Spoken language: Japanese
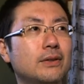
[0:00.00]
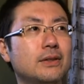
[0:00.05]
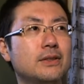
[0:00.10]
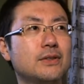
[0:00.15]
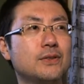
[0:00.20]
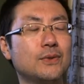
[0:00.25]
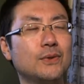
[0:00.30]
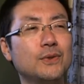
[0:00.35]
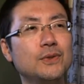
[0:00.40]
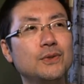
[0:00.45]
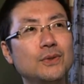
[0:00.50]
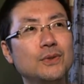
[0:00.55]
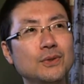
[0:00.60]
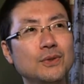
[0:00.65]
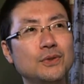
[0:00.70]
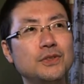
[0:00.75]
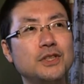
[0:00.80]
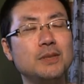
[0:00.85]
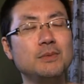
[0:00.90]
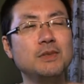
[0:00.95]
そういうこ
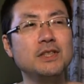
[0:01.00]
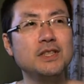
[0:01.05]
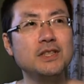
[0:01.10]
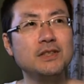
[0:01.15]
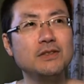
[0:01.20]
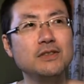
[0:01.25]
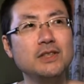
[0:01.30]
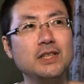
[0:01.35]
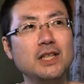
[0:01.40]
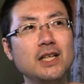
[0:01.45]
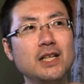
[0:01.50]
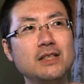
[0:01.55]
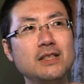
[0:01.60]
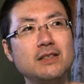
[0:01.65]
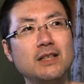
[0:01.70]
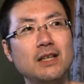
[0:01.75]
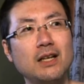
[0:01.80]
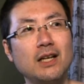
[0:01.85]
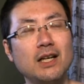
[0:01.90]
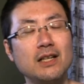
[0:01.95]
とを地道に繰り返し
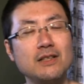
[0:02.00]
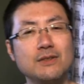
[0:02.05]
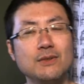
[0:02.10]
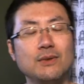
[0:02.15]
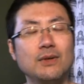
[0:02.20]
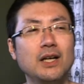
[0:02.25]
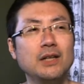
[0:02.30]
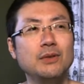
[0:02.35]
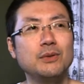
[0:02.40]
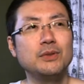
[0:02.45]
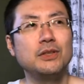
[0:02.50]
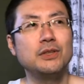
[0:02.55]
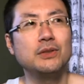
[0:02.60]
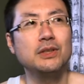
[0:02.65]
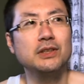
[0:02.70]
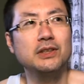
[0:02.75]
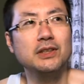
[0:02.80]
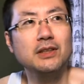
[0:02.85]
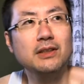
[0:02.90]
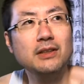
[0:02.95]
て活動範囲を
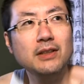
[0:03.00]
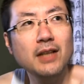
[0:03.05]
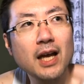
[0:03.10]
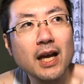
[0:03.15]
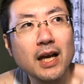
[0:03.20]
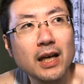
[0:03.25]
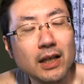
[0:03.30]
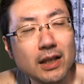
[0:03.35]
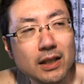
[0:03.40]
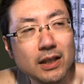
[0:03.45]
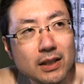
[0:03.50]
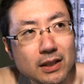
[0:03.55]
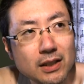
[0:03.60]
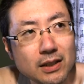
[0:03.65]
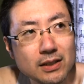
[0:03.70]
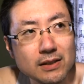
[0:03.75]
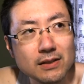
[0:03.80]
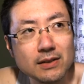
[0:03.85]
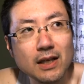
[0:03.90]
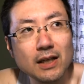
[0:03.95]
広げていって
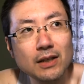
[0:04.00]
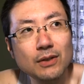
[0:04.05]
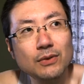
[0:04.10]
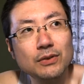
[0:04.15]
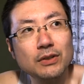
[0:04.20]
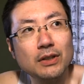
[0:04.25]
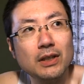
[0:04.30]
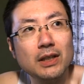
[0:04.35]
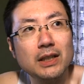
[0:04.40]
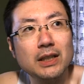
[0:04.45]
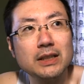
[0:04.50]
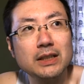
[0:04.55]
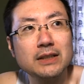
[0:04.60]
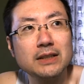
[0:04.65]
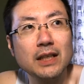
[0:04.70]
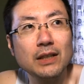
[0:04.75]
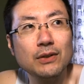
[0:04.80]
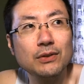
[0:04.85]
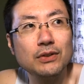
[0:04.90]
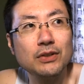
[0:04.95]
最後にあ
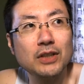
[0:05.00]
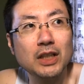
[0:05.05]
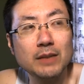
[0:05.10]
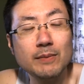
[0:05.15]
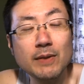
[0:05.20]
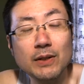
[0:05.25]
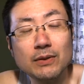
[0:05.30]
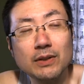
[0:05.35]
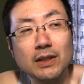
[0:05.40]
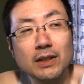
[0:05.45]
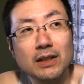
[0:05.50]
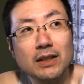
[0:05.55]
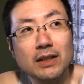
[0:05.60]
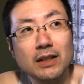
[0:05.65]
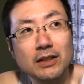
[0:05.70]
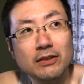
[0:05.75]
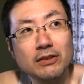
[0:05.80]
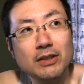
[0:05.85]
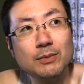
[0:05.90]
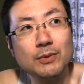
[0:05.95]
最後って今の段
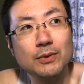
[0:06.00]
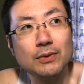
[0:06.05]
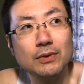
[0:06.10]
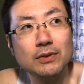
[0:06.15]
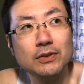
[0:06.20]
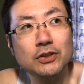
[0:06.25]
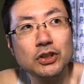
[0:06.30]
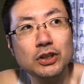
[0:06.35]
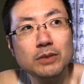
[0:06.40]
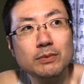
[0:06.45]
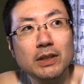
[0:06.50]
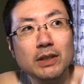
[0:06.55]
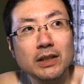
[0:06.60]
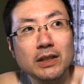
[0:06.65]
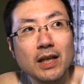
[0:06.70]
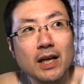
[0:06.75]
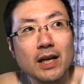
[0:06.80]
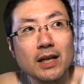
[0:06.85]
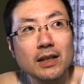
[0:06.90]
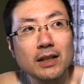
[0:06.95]
階ではもう車
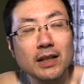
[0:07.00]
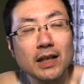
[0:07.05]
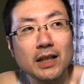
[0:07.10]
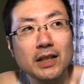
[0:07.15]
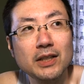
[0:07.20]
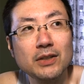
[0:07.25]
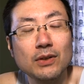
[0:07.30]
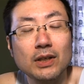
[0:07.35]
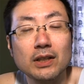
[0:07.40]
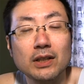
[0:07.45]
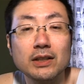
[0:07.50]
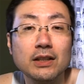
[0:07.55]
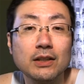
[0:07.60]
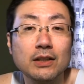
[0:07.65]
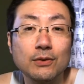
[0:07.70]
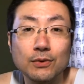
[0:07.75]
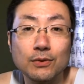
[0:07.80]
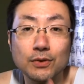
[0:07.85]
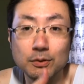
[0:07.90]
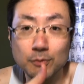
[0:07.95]
で1 0 0キロ離れ
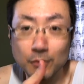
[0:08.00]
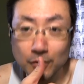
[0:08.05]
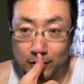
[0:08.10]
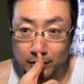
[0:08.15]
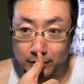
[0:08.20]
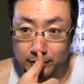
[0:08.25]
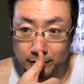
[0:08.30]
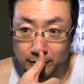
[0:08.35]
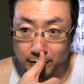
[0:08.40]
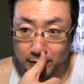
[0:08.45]
たとこにも